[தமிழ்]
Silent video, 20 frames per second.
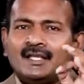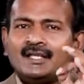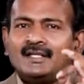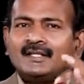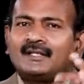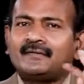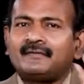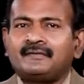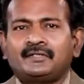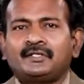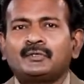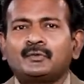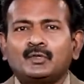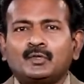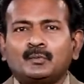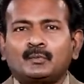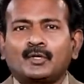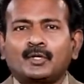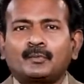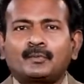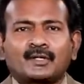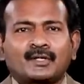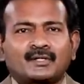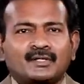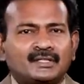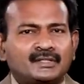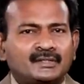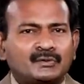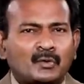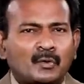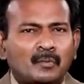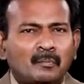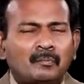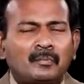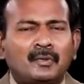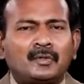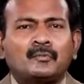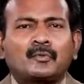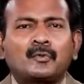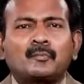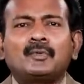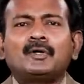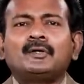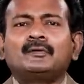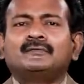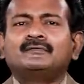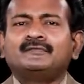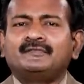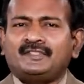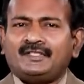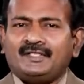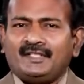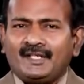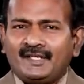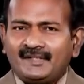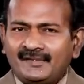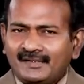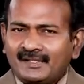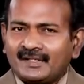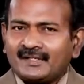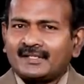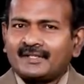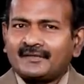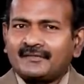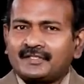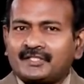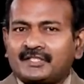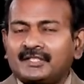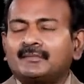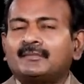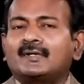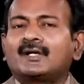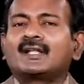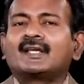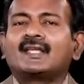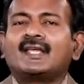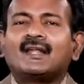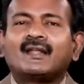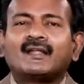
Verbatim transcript: இந்த விஷயம் உங்களுக்கு புலப்பட்டுரும் அது ரொம்ப ரொம்ப ஈஸியான விஷயம் ஆனால்